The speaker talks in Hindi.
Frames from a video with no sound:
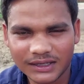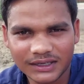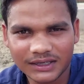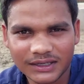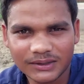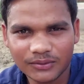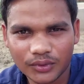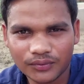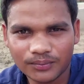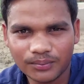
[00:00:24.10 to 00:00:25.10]
लेकिन नहीं
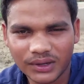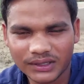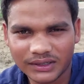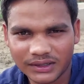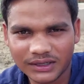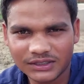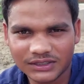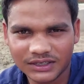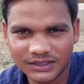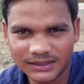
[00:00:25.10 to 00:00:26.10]
वो बाइक रियल
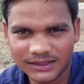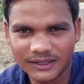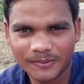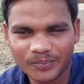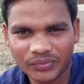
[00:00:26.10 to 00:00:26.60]
चला रही है